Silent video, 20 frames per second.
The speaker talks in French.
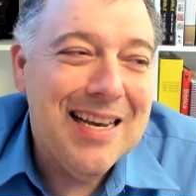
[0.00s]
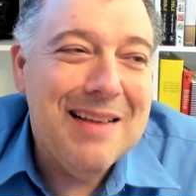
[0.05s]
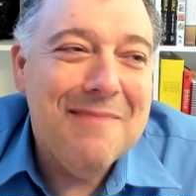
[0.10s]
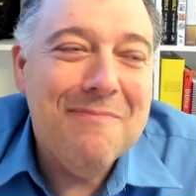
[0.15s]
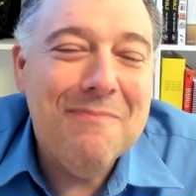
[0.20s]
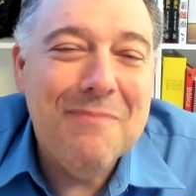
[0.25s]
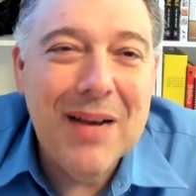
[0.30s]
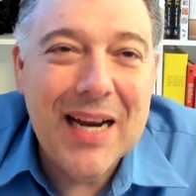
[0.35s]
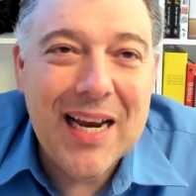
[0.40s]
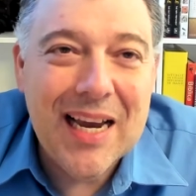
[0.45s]

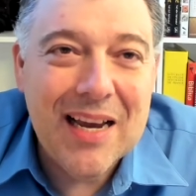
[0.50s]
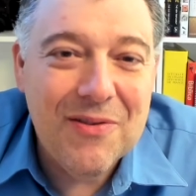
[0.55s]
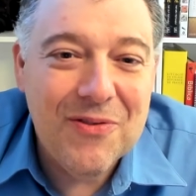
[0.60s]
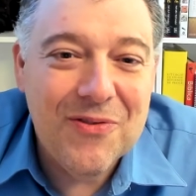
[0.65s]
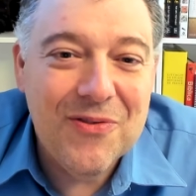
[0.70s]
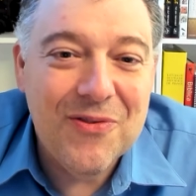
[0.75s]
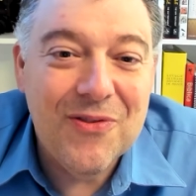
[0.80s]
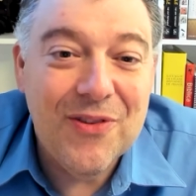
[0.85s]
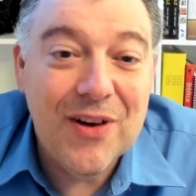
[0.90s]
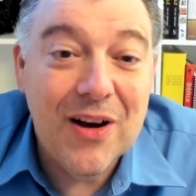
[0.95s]

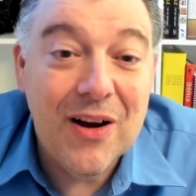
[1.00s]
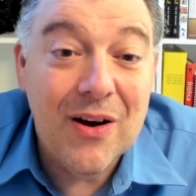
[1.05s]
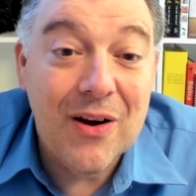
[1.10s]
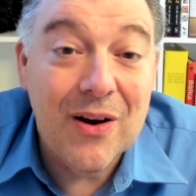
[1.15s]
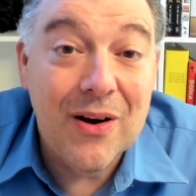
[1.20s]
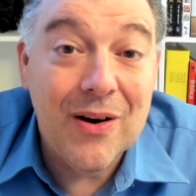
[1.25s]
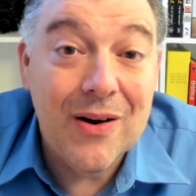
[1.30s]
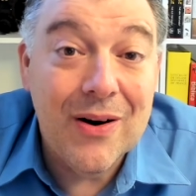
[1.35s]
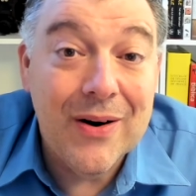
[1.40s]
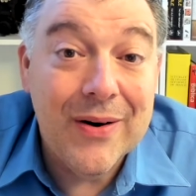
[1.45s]
Bref, il
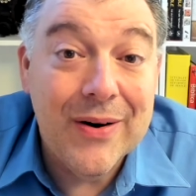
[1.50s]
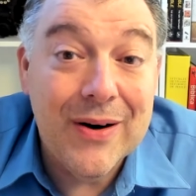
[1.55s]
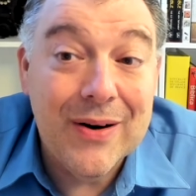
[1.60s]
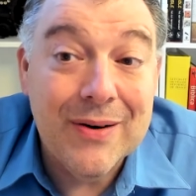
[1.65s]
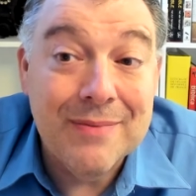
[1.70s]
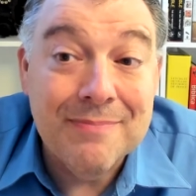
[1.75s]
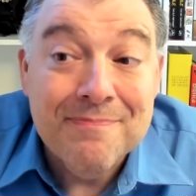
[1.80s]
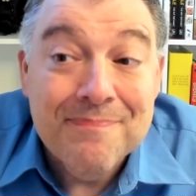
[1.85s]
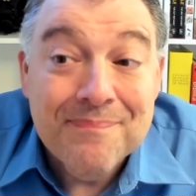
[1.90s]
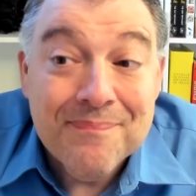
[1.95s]
euh,
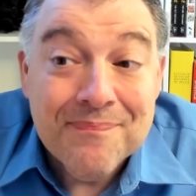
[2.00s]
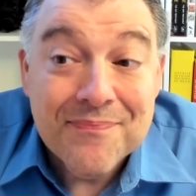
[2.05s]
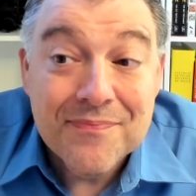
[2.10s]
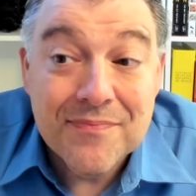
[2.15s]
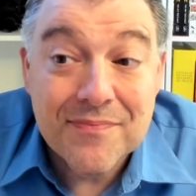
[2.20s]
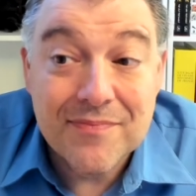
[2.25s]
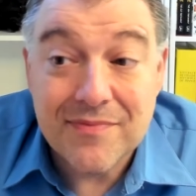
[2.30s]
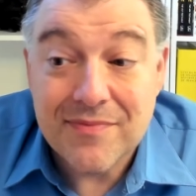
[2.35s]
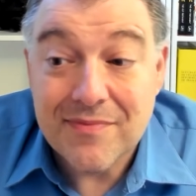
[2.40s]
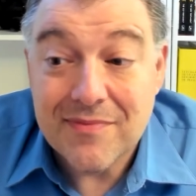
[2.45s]

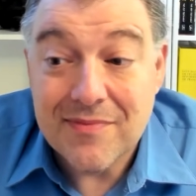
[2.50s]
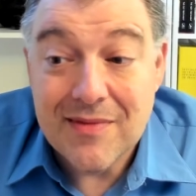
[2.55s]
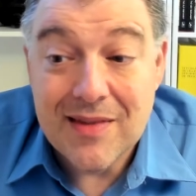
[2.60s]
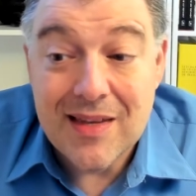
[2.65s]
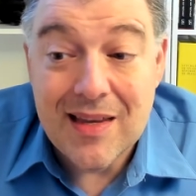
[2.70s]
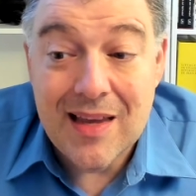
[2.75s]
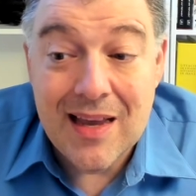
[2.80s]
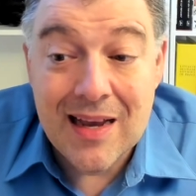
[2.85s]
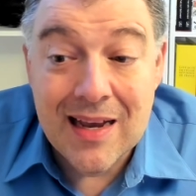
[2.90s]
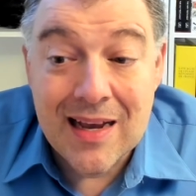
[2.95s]

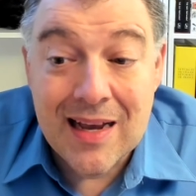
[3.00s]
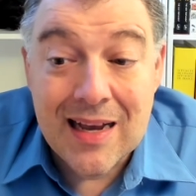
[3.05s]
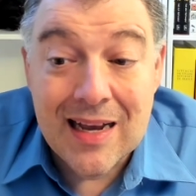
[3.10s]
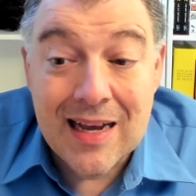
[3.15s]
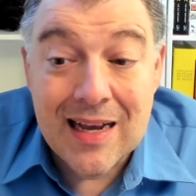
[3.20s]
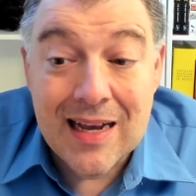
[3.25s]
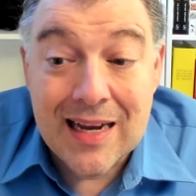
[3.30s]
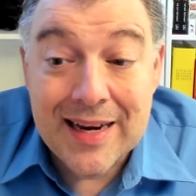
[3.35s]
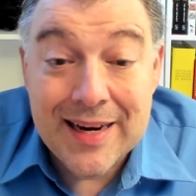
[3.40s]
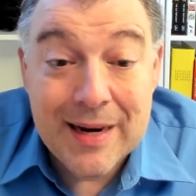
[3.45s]

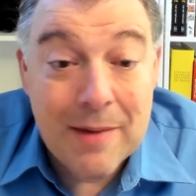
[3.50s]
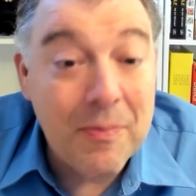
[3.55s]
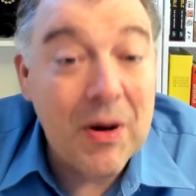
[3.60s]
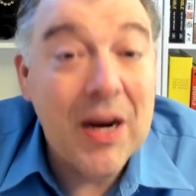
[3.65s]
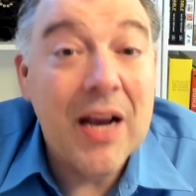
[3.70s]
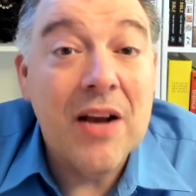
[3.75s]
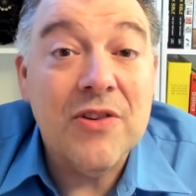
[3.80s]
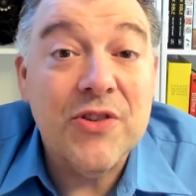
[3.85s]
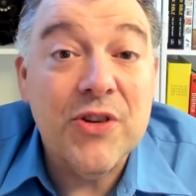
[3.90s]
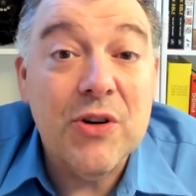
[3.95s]
n'y a pas
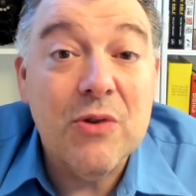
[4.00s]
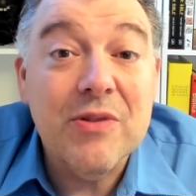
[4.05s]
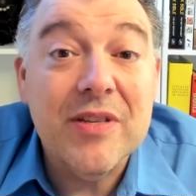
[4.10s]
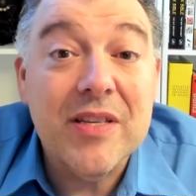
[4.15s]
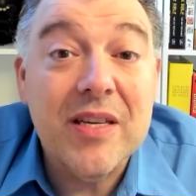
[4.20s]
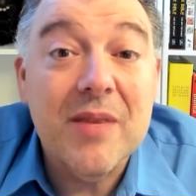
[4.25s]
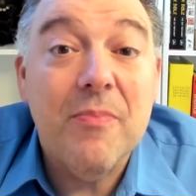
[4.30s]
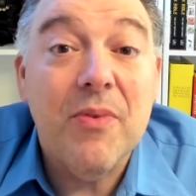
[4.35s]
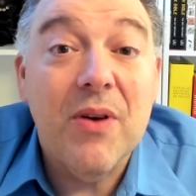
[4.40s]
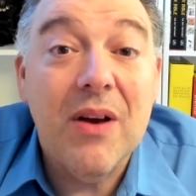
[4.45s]
grand-chose
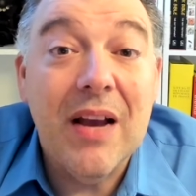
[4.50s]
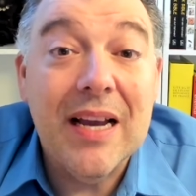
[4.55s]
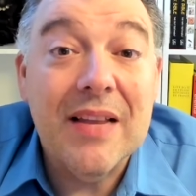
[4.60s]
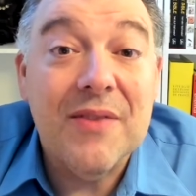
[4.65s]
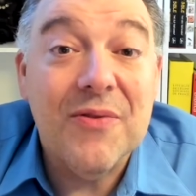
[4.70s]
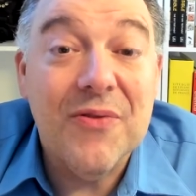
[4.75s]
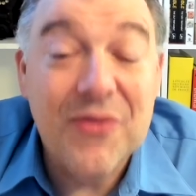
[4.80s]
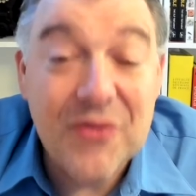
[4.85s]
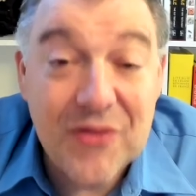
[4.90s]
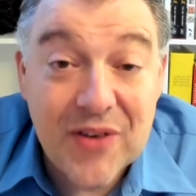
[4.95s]
qui peut
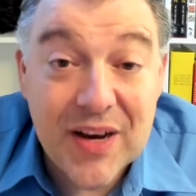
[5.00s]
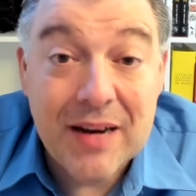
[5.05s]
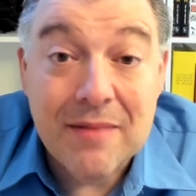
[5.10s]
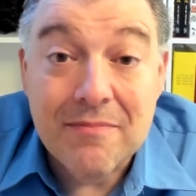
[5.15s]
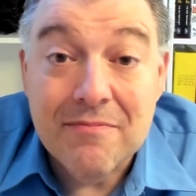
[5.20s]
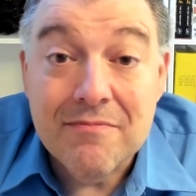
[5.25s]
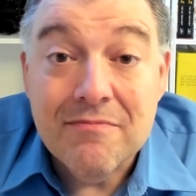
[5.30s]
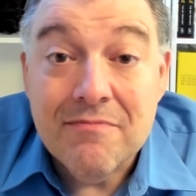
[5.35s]
être fait.